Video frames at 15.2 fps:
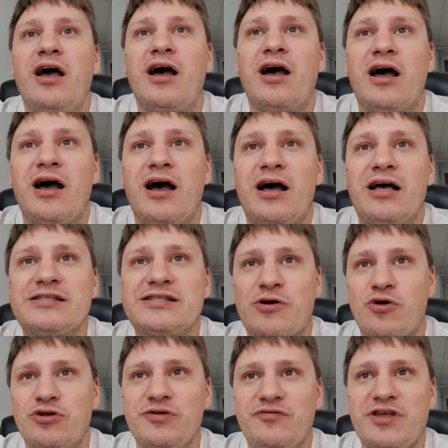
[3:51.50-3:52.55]
А,
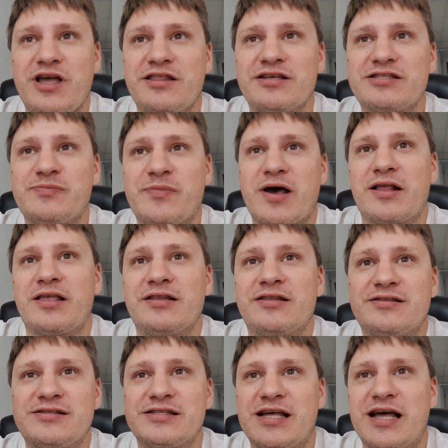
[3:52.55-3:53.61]
заходим в Яндекс Маркет.
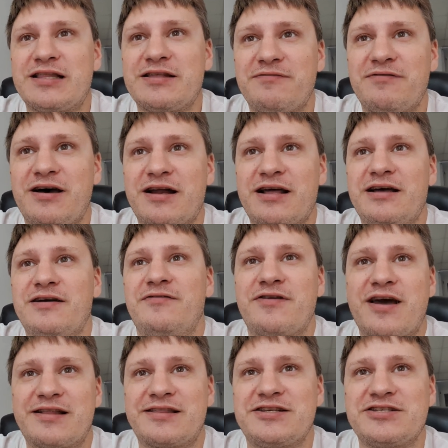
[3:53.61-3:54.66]
Цена товара в
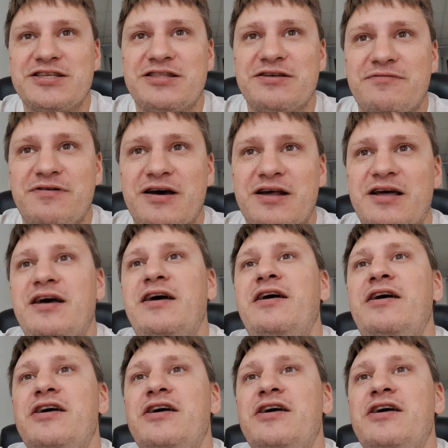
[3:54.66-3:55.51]
карточке товара